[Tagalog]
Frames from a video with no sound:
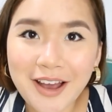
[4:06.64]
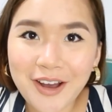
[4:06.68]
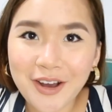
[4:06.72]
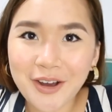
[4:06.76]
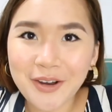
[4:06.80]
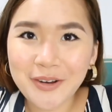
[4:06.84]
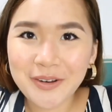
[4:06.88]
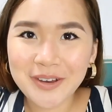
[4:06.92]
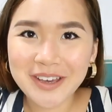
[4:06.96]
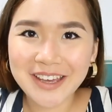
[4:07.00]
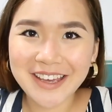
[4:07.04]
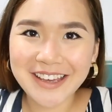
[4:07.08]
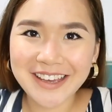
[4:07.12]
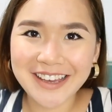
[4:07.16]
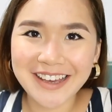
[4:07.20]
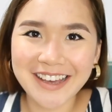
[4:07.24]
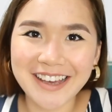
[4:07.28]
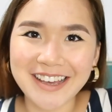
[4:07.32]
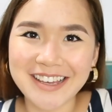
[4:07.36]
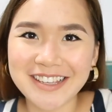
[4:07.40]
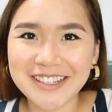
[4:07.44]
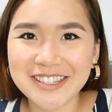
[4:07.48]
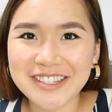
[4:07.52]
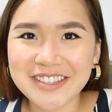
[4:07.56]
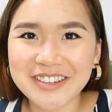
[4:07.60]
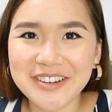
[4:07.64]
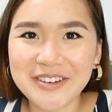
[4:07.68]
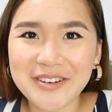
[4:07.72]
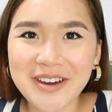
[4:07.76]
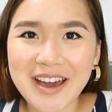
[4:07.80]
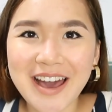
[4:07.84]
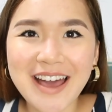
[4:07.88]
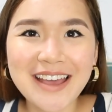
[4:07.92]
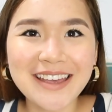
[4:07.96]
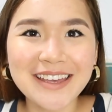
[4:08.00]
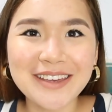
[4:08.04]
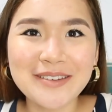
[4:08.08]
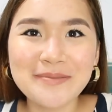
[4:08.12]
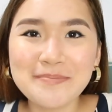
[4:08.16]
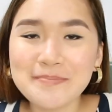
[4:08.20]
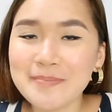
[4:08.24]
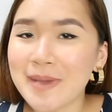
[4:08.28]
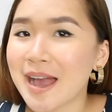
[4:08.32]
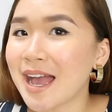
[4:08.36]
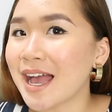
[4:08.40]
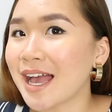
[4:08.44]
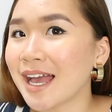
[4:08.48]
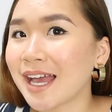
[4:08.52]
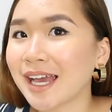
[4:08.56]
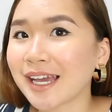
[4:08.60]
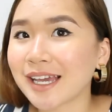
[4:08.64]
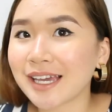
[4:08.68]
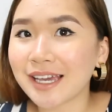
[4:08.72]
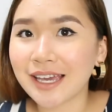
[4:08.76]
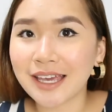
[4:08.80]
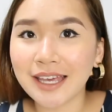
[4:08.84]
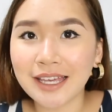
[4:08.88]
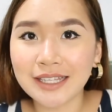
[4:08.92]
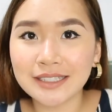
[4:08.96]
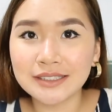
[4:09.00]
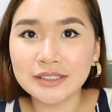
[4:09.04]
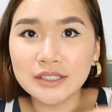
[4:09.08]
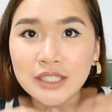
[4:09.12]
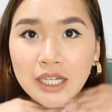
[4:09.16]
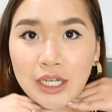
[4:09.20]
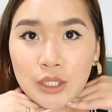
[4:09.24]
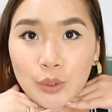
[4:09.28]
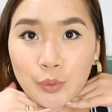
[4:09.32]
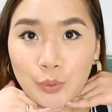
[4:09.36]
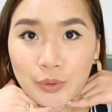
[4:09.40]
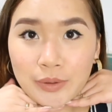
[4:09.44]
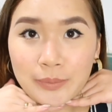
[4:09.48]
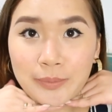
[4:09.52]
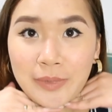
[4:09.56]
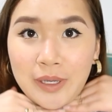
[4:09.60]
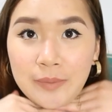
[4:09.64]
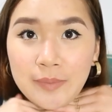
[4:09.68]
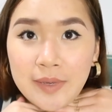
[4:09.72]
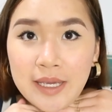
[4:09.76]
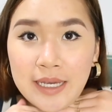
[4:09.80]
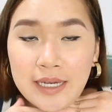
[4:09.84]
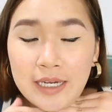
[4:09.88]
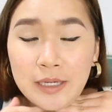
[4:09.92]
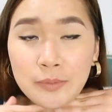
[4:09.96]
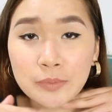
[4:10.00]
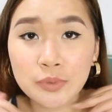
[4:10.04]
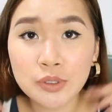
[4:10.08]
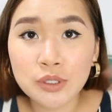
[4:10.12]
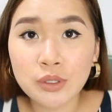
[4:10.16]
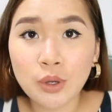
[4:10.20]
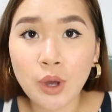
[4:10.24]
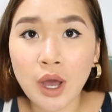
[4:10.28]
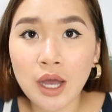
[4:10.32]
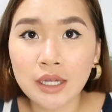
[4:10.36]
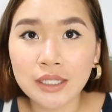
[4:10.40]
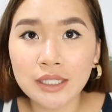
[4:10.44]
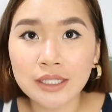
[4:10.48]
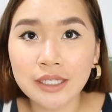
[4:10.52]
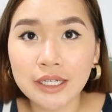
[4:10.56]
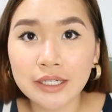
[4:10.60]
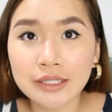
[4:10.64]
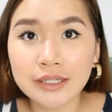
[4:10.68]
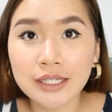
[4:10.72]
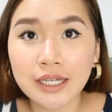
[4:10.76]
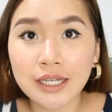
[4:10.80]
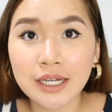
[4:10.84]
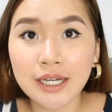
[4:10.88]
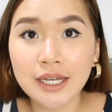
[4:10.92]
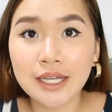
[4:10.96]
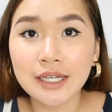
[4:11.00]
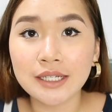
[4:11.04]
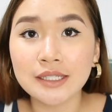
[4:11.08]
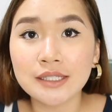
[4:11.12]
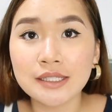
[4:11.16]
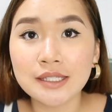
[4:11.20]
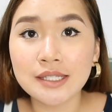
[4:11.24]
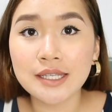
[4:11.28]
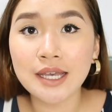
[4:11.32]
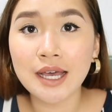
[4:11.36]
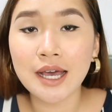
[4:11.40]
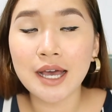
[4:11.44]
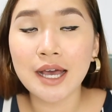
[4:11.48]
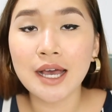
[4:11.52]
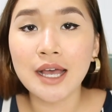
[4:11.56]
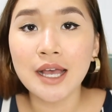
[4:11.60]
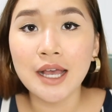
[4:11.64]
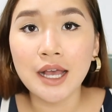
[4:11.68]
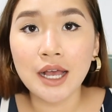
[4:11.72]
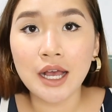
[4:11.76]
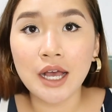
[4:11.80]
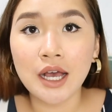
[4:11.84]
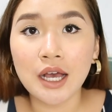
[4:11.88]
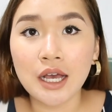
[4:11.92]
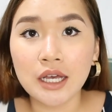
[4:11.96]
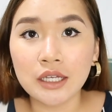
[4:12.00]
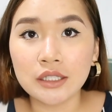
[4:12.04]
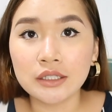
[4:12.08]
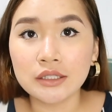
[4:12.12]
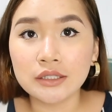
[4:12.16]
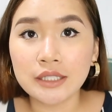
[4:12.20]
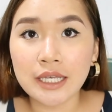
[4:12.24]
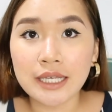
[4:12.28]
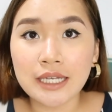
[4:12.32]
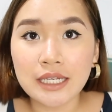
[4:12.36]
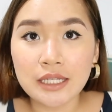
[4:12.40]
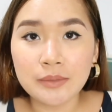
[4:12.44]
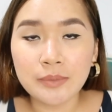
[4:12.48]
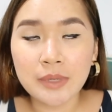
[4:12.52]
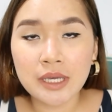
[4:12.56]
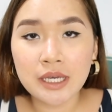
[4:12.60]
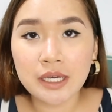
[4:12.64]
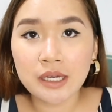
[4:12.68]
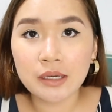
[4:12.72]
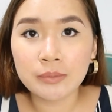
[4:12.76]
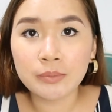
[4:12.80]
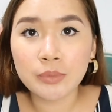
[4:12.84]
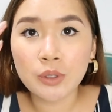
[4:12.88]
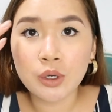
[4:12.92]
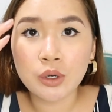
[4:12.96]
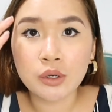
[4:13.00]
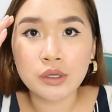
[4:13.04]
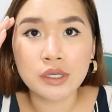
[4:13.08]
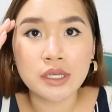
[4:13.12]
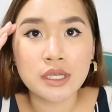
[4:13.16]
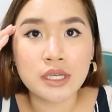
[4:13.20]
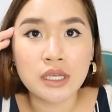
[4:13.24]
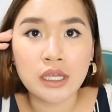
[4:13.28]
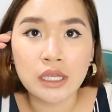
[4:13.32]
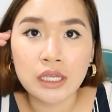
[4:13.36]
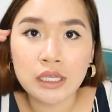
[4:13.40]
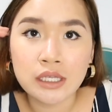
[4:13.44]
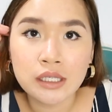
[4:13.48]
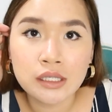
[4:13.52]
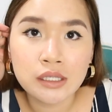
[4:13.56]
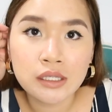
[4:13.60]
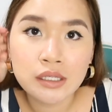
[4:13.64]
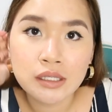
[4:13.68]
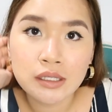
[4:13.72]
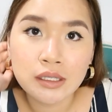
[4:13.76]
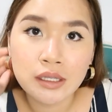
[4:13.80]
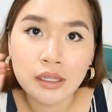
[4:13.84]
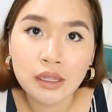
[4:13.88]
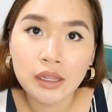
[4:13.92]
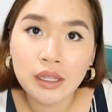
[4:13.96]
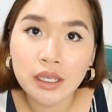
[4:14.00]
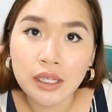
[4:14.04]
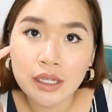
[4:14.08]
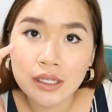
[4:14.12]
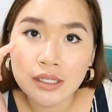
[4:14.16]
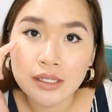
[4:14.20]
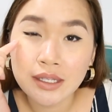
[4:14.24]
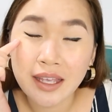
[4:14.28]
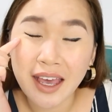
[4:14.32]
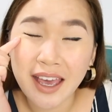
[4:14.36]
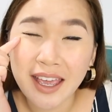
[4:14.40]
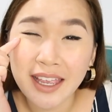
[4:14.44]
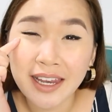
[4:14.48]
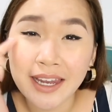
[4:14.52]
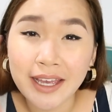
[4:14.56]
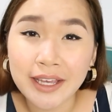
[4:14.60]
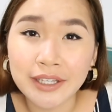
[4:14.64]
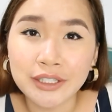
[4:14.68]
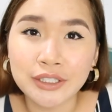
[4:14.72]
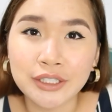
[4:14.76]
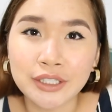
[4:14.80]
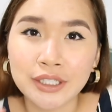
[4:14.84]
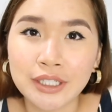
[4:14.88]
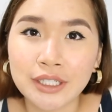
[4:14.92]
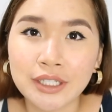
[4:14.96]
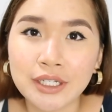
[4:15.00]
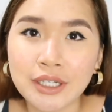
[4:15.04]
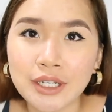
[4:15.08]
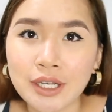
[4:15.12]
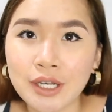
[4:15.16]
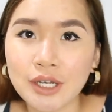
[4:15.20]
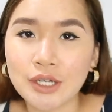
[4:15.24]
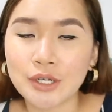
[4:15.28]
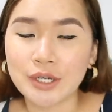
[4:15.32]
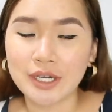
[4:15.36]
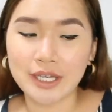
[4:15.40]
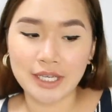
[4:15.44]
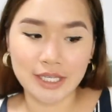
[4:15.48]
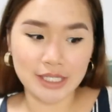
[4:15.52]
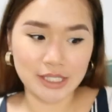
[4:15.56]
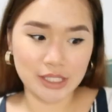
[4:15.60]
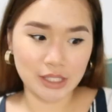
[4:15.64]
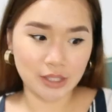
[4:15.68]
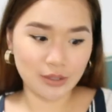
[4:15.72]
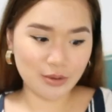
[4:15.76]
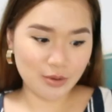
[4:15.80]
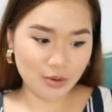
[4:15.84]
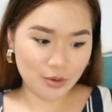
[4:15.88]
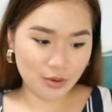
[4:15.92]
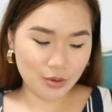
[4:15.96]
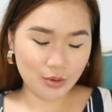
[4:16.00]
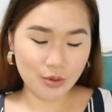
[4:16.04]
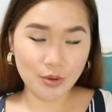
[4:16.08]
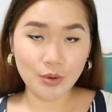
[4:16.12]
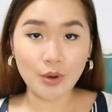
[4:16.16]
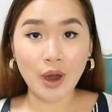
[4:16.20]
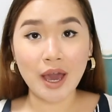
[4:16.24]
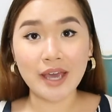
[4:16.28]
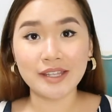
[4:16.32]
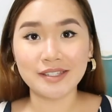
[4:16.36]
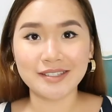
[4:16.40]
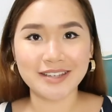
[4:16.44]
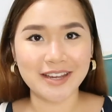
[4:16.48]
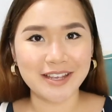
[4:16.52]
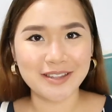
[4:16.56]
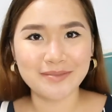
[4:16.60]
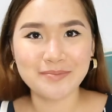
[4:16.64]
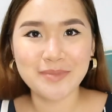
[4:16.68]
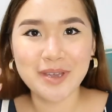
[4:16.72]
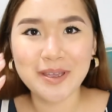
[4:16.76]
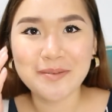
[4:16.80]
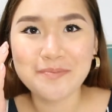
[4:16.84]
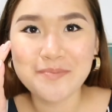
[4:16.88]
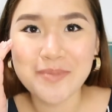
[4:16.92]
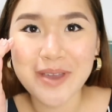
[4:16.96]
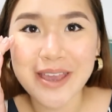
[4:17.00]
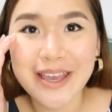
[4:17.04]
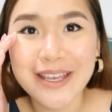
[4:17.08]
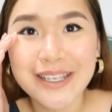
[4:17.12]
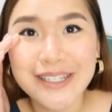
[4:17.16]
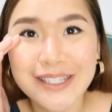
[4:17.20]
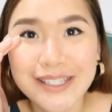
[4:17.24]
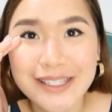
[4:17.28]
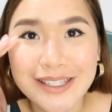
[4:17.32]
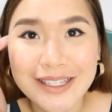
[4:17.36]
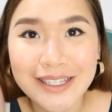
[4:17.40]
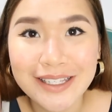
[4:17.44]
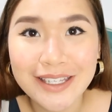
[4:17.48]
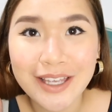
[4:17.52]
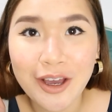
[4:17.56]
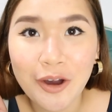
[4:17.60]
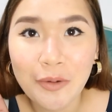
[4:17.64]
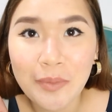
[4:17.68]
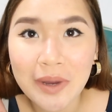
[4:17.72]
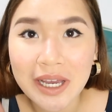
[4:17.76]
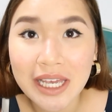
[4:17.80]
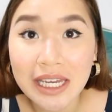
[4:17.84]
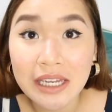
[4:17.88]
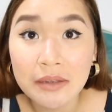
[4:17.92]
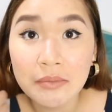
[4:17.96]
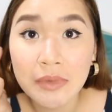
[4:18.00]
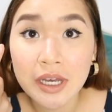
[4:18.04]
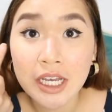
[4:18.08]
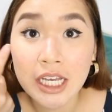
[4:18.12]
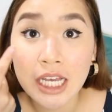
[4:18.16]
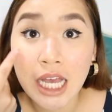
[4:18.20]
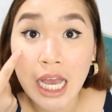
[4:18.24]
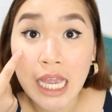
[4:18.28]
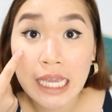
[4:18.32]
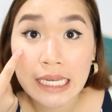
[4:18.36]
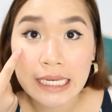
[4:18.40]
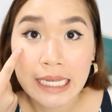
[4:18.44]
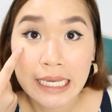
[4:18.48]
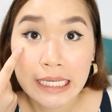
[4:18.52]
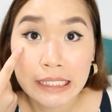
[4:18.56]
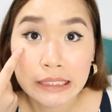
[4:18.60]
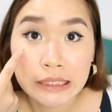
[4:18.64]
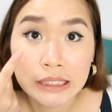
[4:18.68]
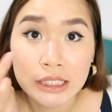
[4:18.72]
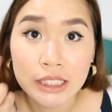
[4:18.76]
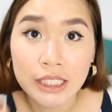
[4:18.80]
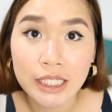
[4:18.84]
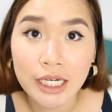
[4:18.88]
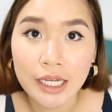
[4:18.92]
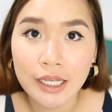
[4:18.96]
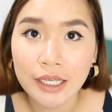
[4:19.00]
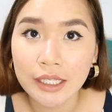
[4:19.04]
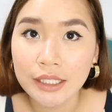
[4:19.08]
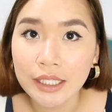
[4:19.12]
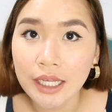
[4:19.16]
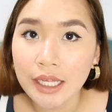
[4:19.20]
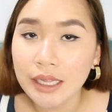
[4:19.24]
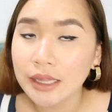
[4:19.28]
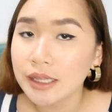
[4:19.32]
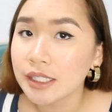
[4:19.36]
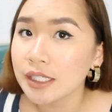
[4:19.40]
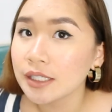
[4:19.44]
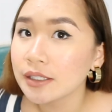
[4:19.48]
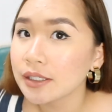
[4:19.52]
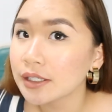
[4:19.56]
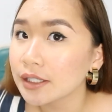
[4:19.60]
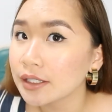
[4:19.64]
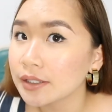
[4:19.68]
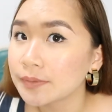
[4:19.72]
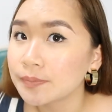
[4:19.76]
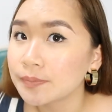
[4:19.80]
Okay guys, so I am back and done with my makeup. So ang nadagdag lang sa daily makeup ko is this eyeliner. Okay, so I tried my best. Hindi ako magaling mag-eyeliner and I think